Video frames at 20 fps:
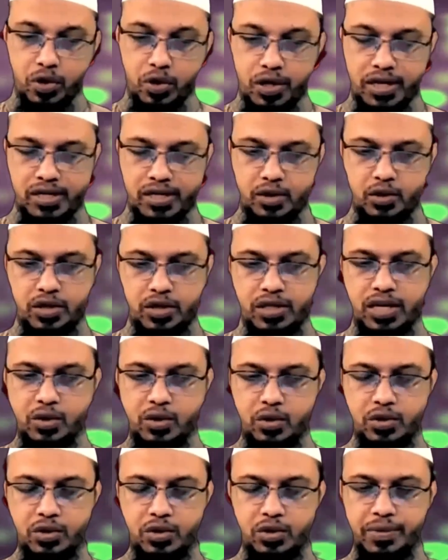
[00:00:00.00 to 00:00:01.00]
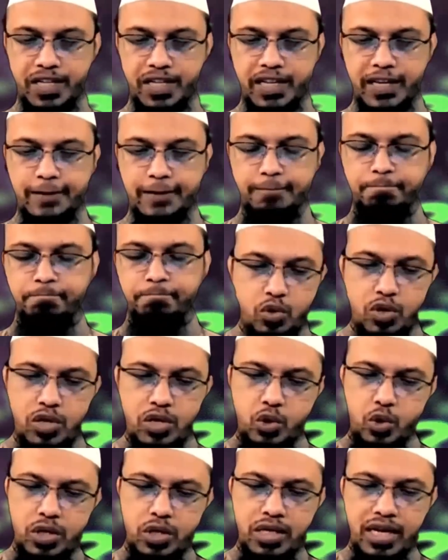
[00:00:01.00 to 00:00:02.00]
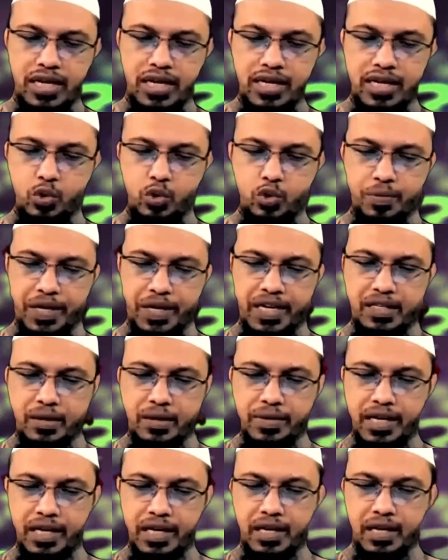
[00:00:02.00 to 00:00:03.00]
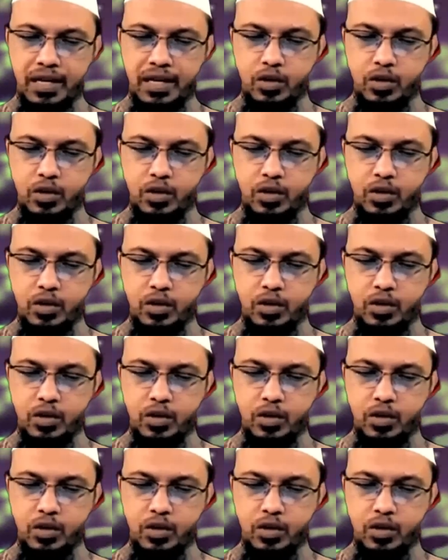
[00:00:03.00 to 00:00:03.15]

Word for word: হলে সহযোগিতা করতে হবে কিনা অজু করে শুয়ে থাকলে কি অজু ভেঙে যাবে